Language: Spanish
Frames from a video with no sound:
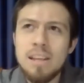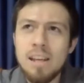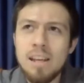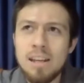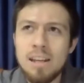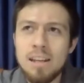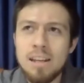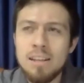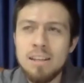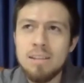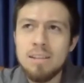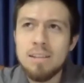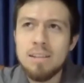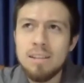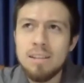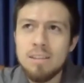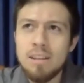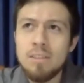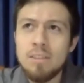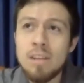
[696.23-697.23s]

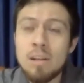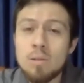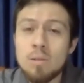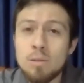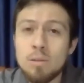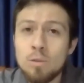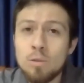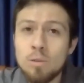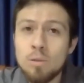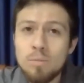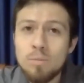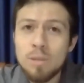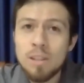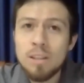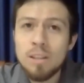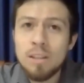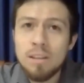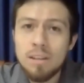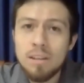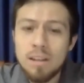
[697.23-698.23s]
una costumbre
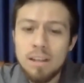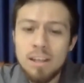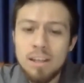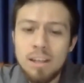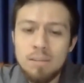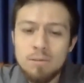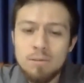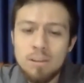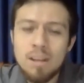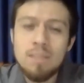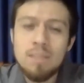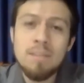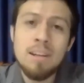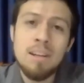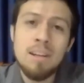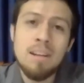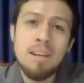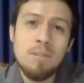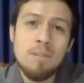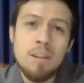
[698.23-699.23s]
en Israel, bueno, en,
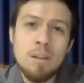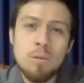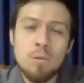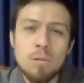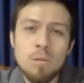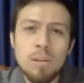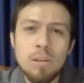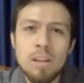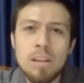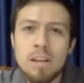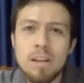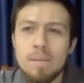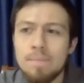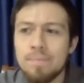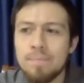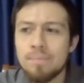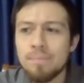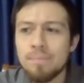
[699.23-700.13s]
la, las bodas judías,